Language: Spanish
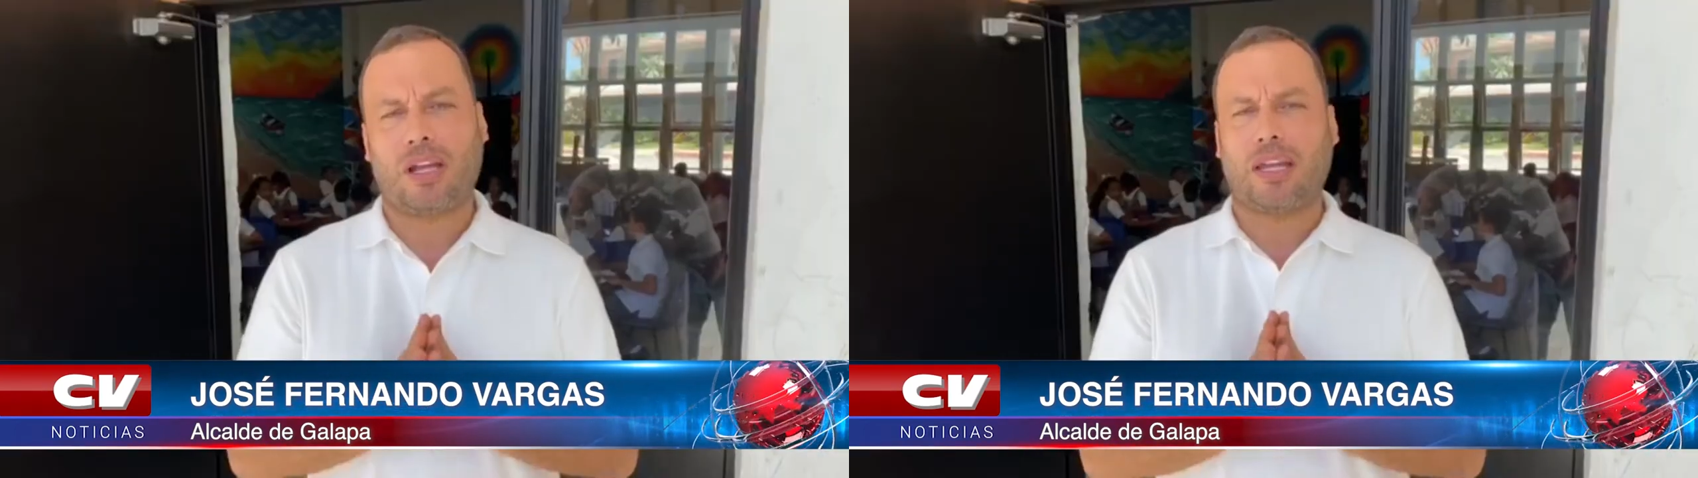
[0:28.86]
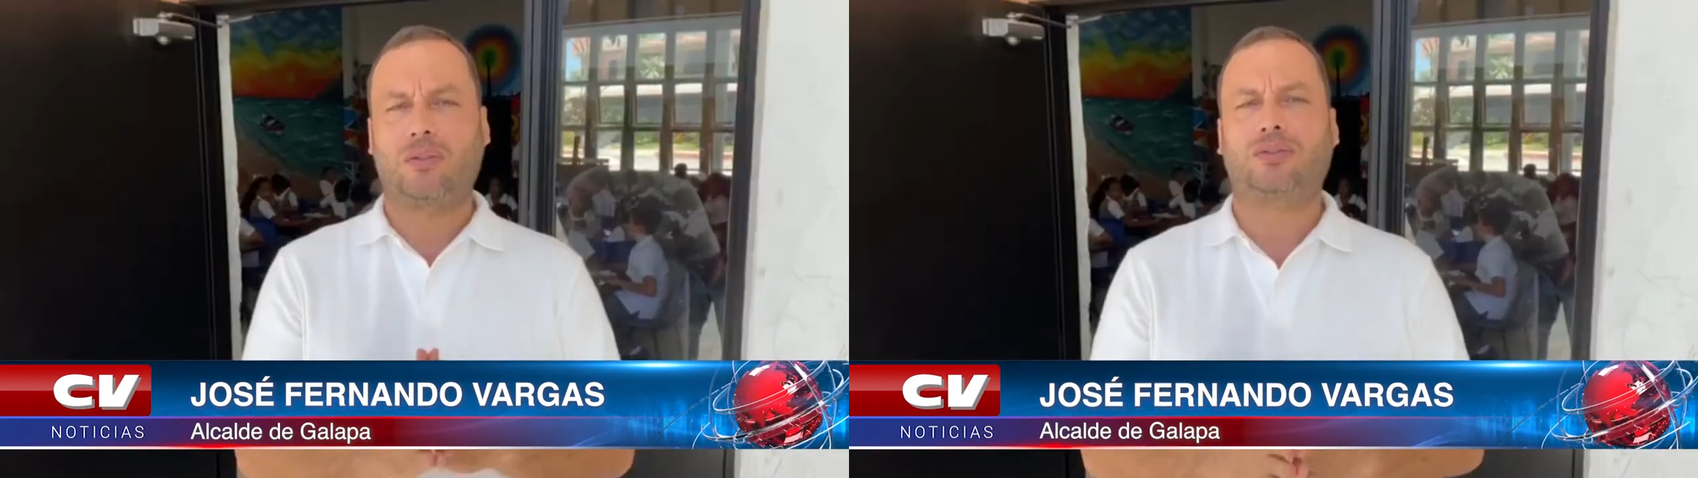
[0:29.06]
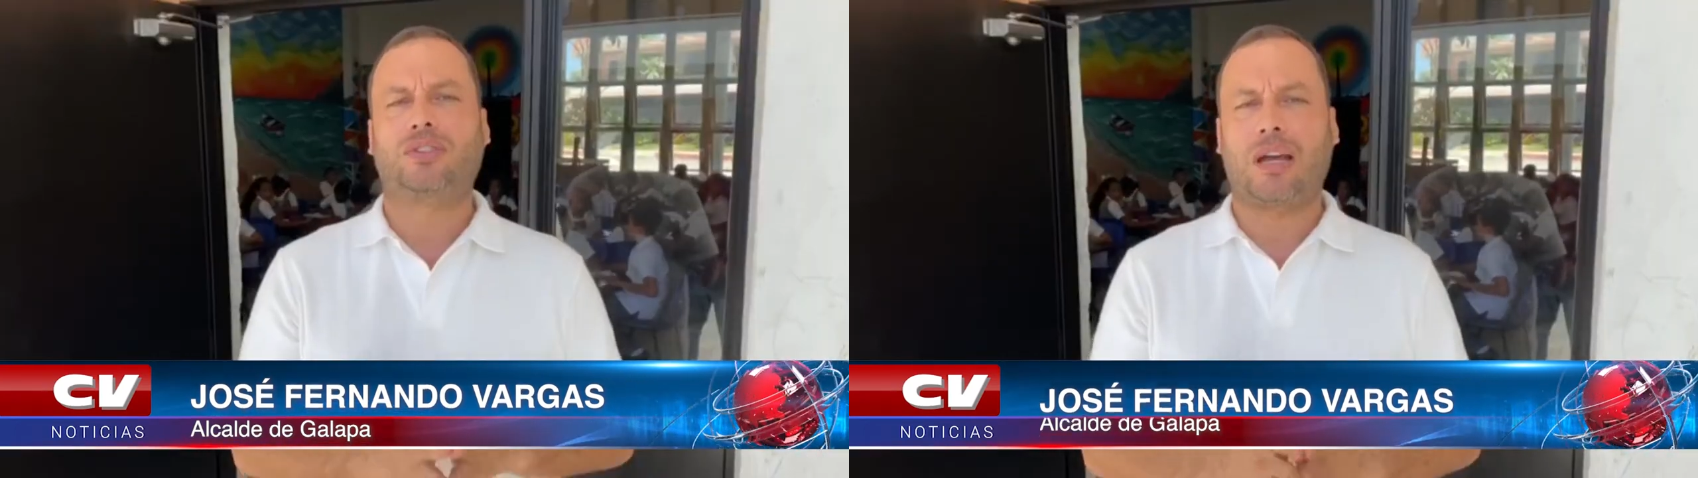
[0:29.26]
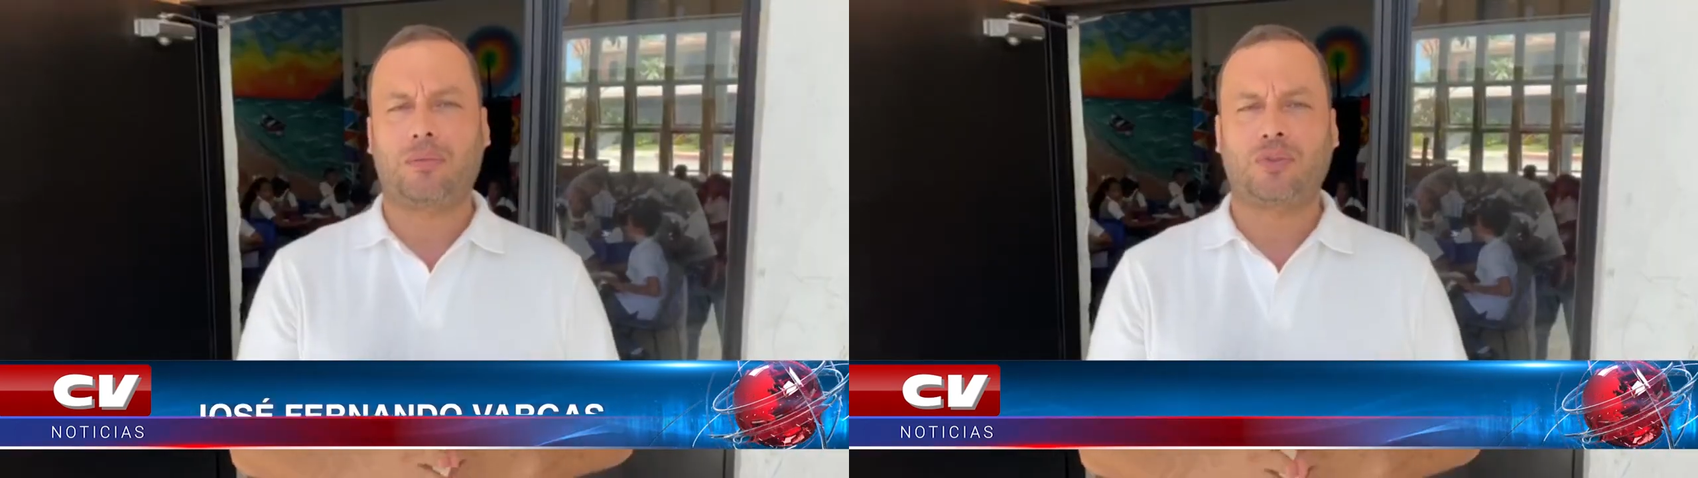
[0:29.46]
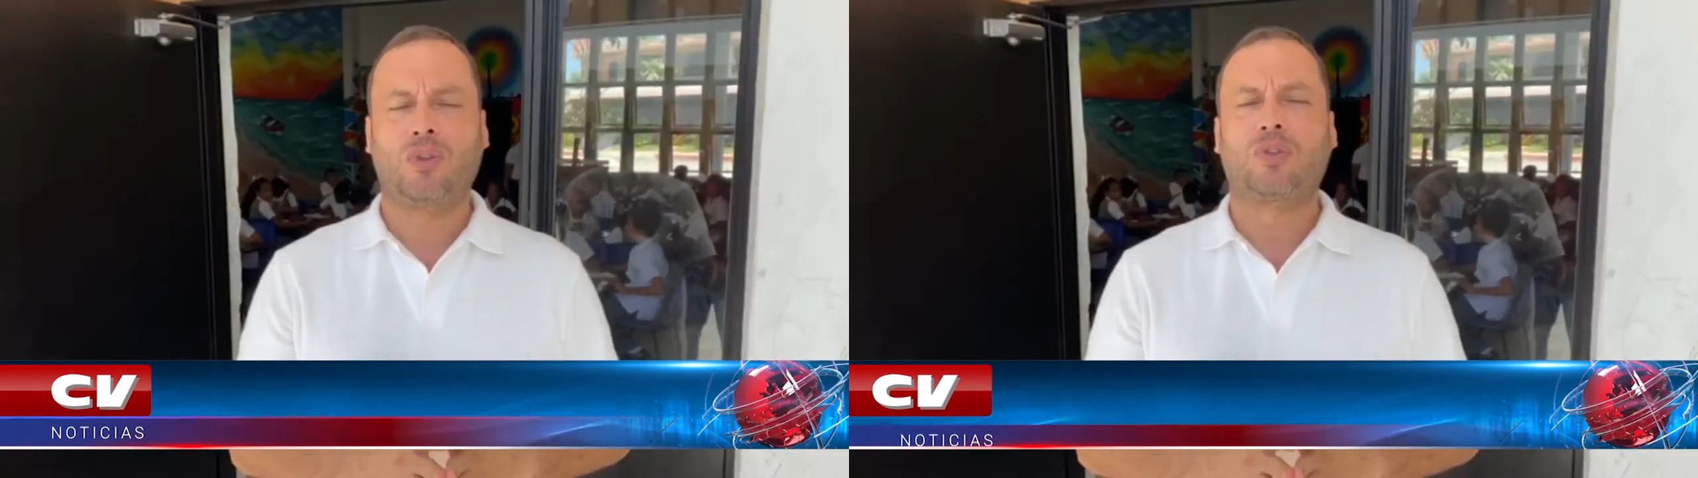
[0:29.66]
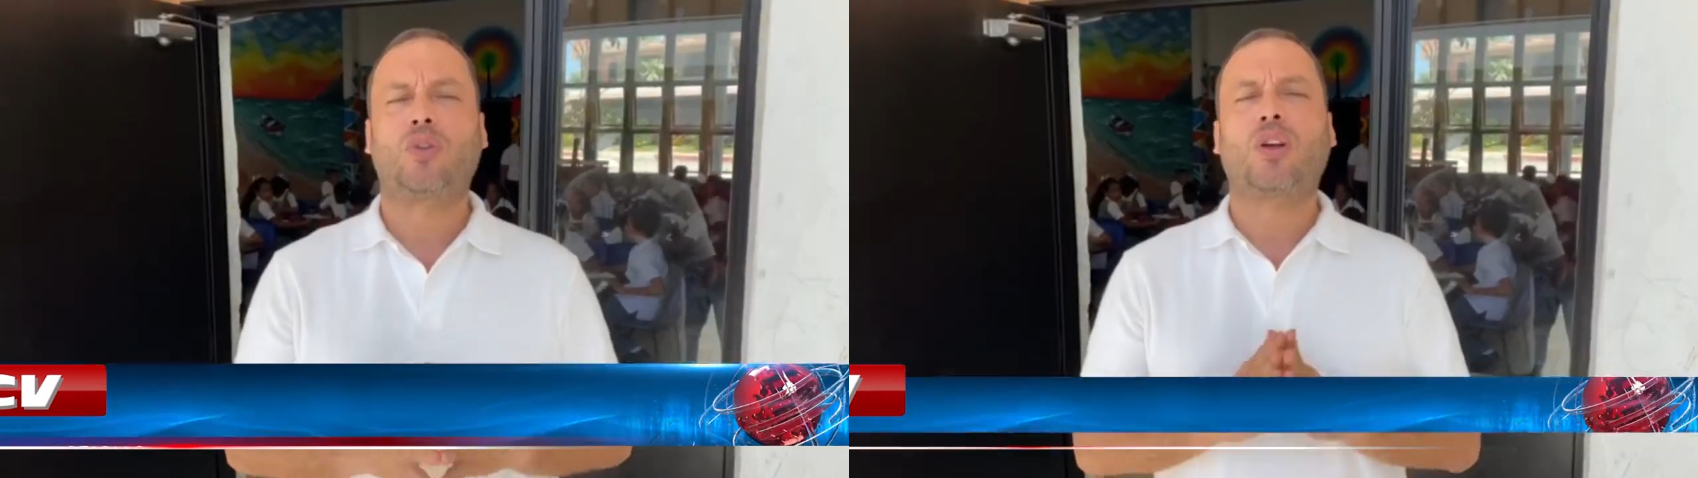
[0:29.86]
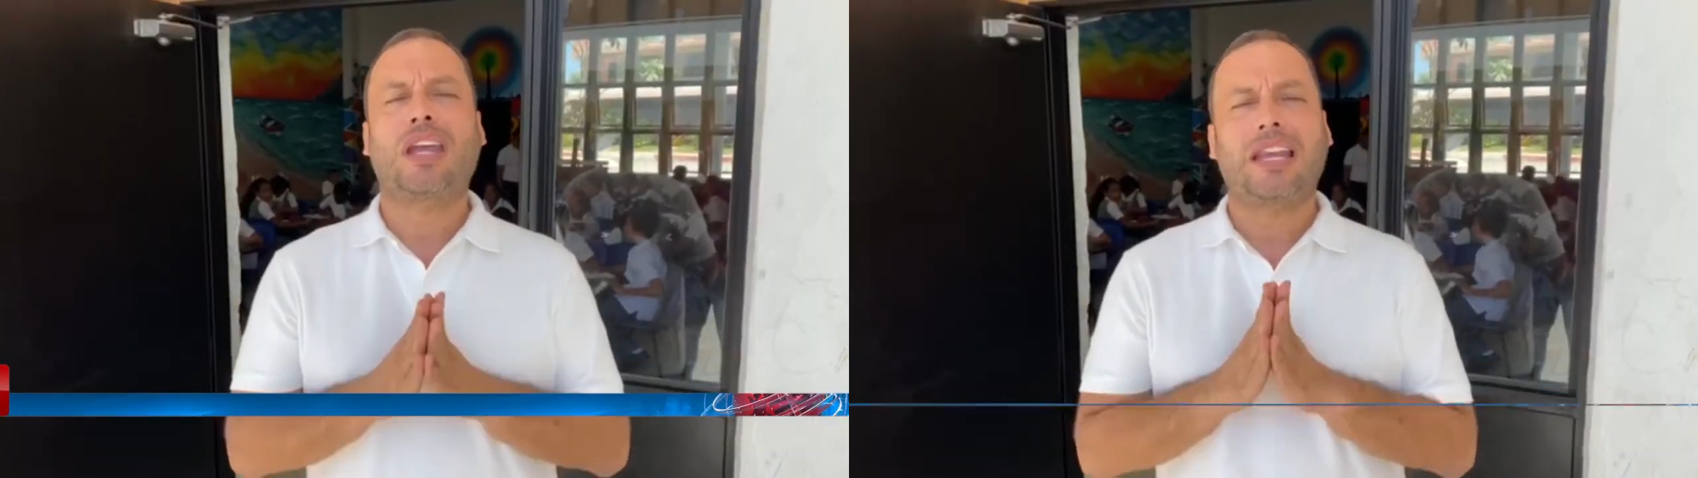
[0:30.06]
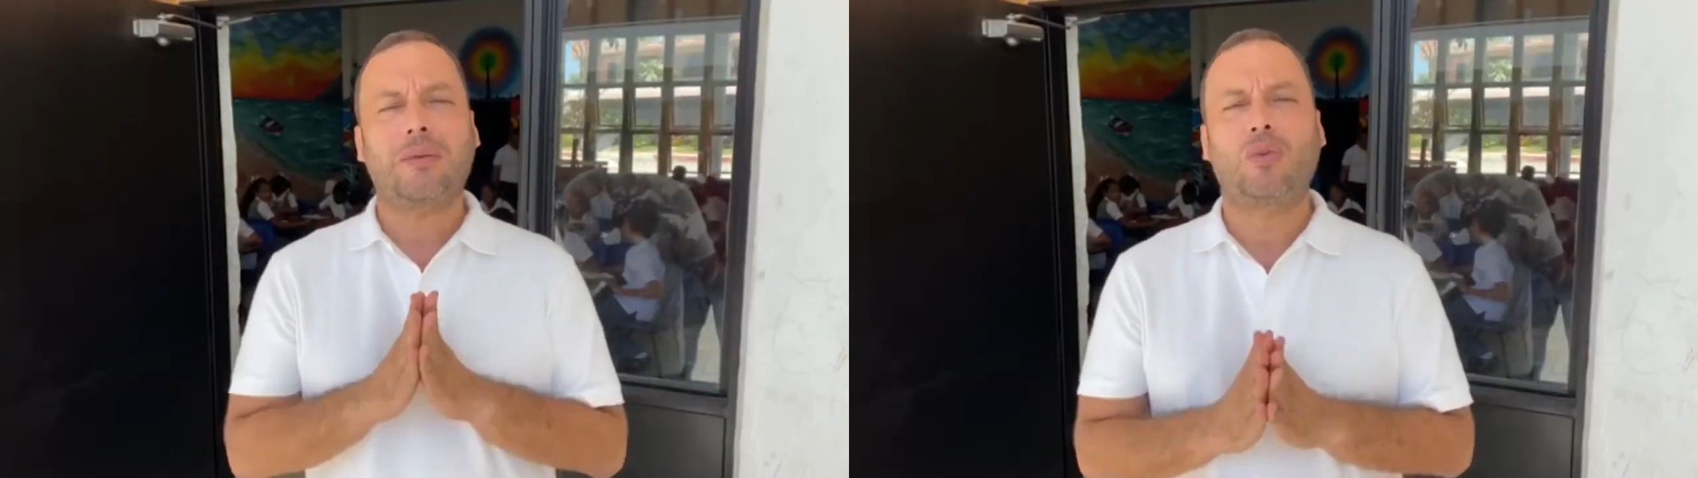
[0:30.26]
la que contamos. No
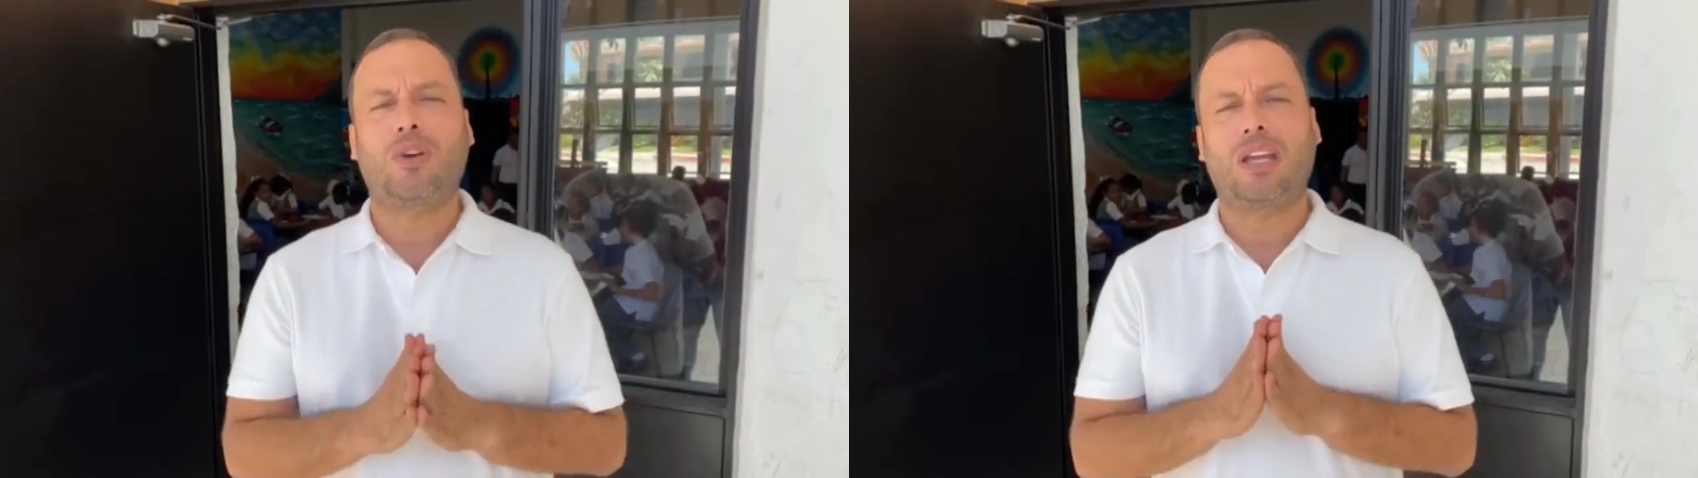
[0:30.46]
queremos